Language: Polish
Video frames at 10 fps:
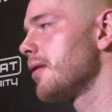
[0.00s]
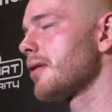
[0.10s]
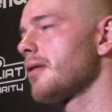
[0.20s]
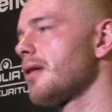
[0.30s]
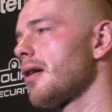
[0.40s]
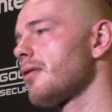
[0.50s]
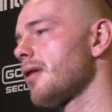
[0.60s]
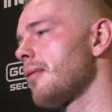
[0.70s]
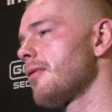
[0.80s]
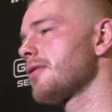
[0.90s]
Trener Karol
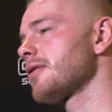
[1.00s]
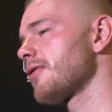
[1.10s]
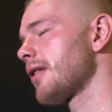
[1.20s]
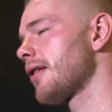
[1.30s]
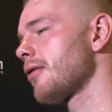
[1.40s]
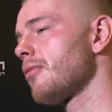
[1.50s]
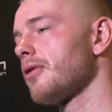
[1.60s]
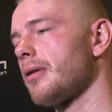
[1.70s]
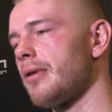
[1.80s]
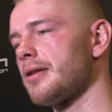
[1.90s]
Habros, świetna
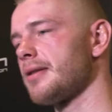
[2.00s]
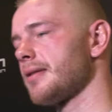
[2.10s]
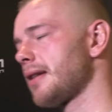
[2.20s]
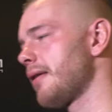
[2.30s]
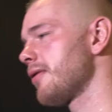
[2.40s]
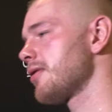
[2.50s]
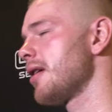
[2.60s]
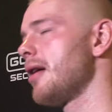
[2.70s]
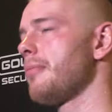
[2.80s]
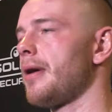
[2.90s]
robota, Marcin Stankiewicz,
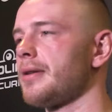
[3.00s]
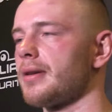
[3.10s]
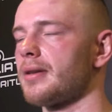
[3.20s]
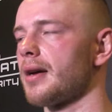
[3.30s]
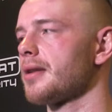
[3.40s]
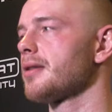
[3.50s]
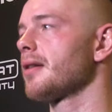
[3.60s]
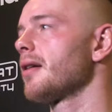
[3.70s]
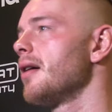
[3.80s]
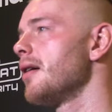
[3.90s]
Patryk Tkaczyk,